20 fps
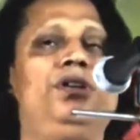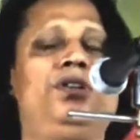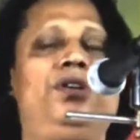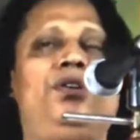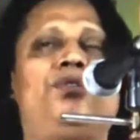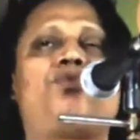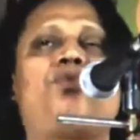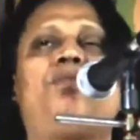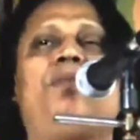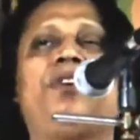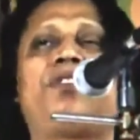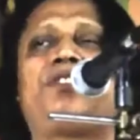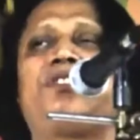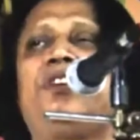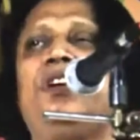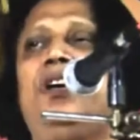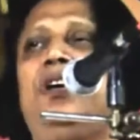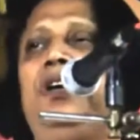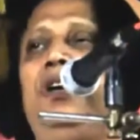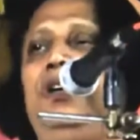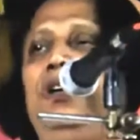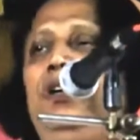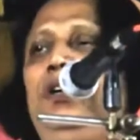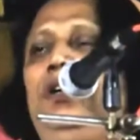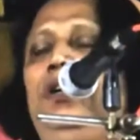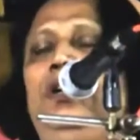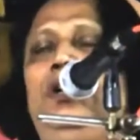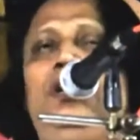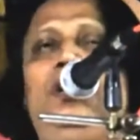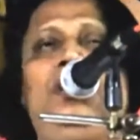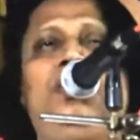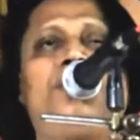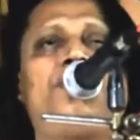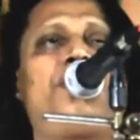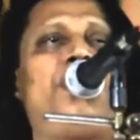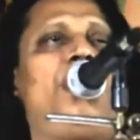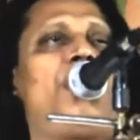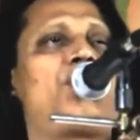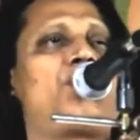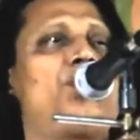শিশু বাচ্চা
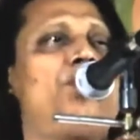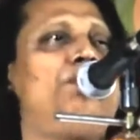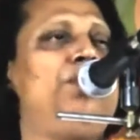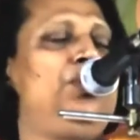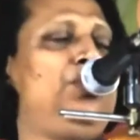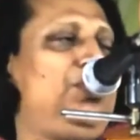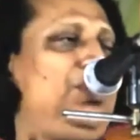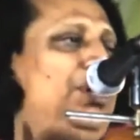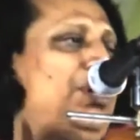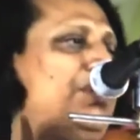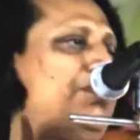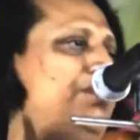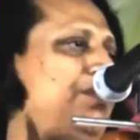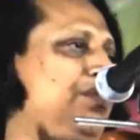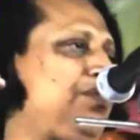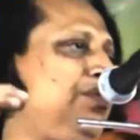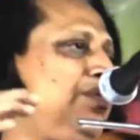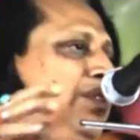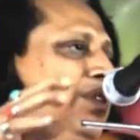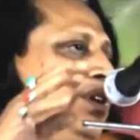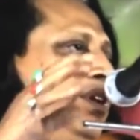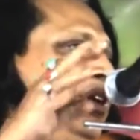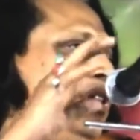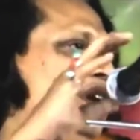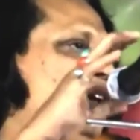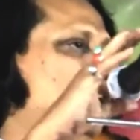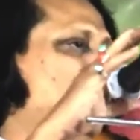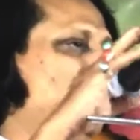সে একসময় অনেক বড় হয়